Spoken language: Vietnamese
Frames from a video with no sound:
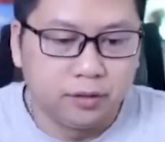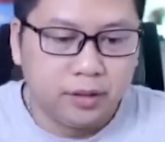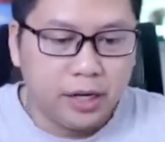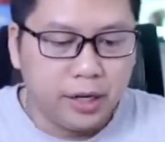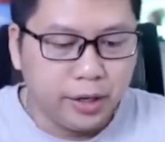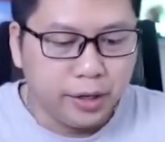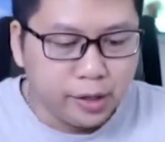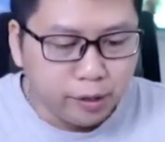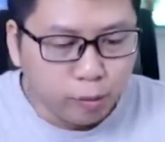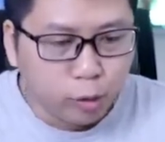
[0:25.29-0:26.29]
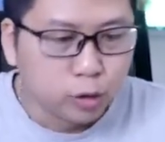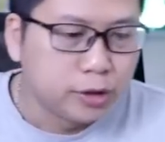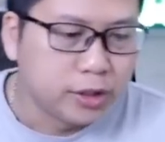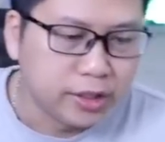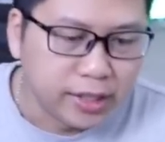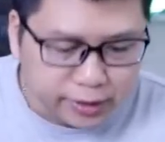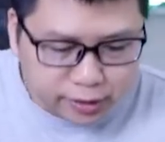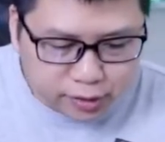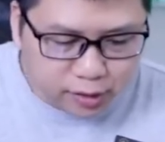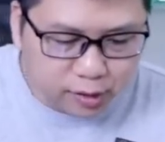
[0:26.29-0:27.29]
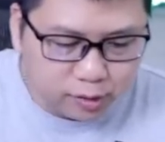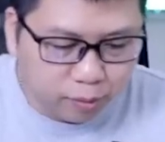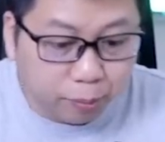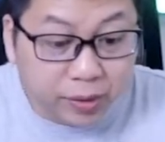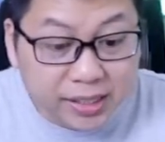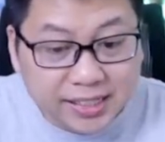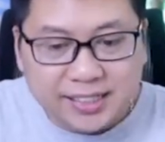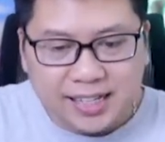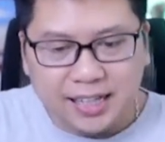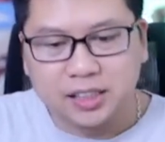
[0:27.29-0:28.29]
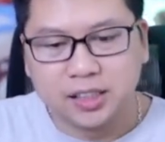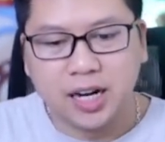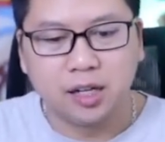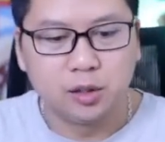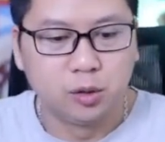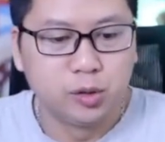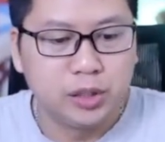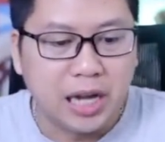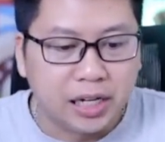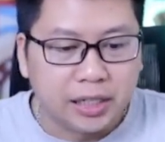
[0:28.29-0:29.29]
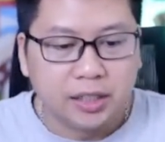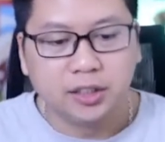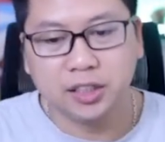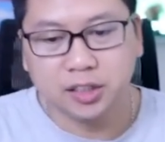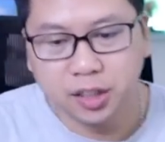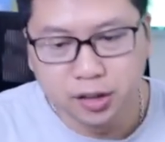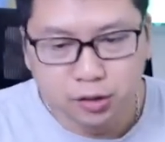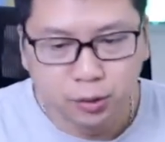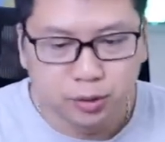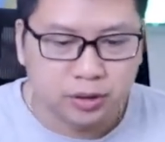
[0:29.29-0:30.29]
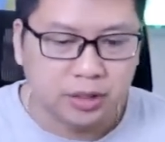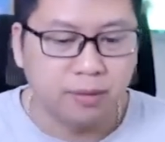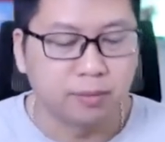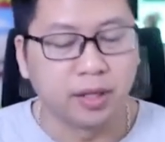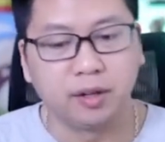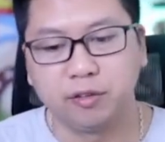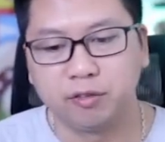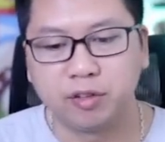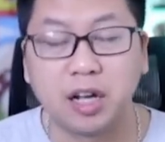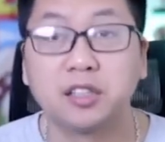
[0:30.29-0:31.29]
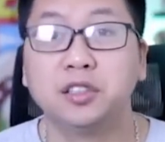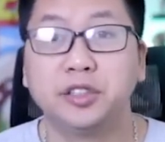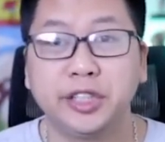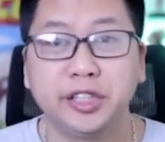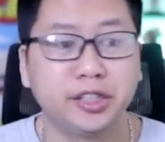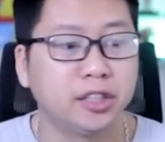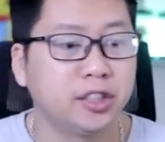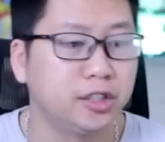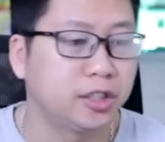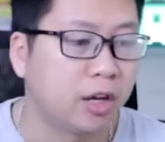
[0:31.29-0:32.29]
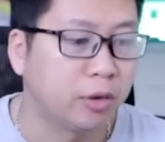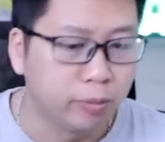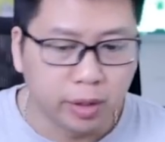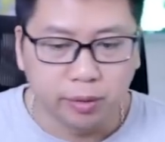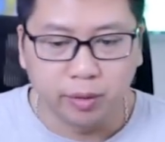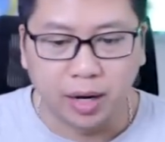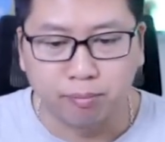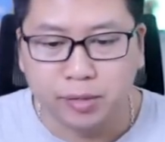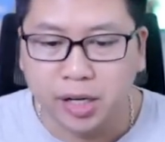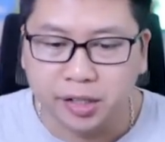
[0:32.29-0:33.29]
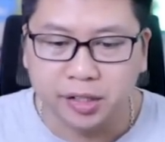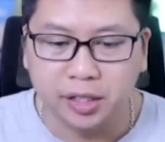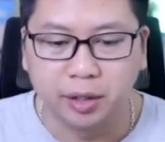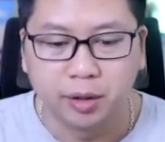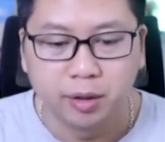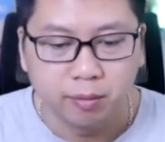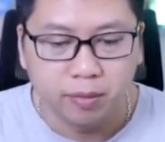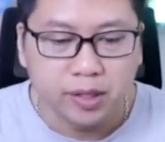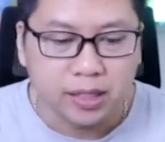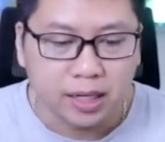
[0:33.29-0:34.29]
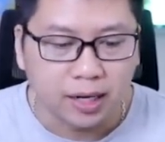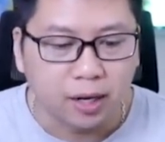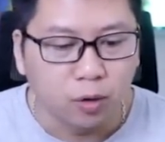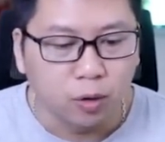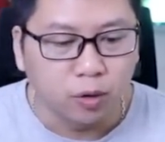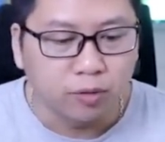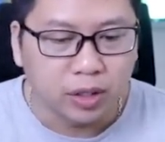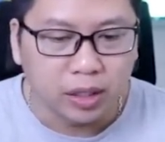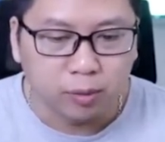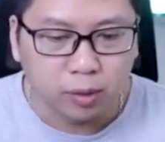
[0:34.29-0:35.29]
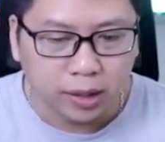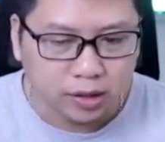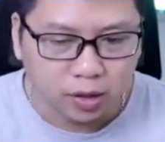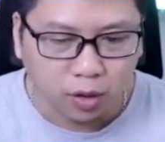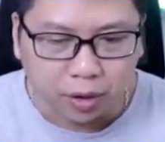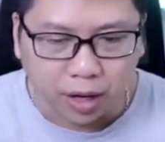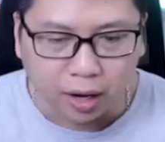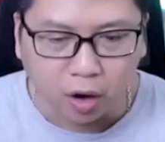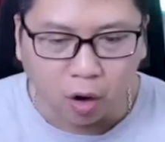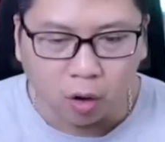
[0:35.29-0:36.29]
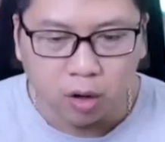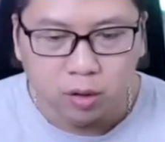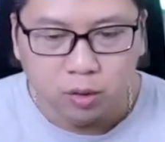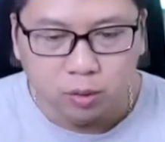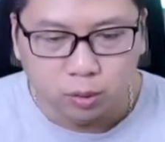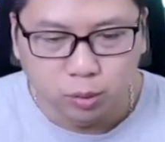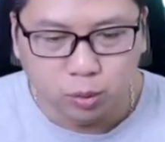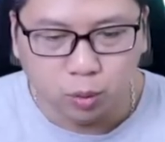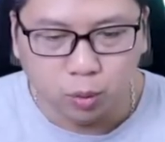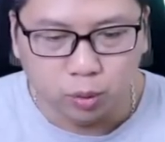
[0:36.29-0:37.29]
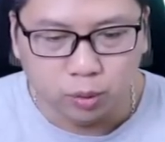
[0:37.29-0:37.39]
đây một trận đánh Ly dạn la lô nhà này rất cứng luôn các sếp này và ở trên nhà chính town 15 này thì Ly dạn la lô nó vẫn là một cái gì đó càng cỏ. Úi dồi ôi.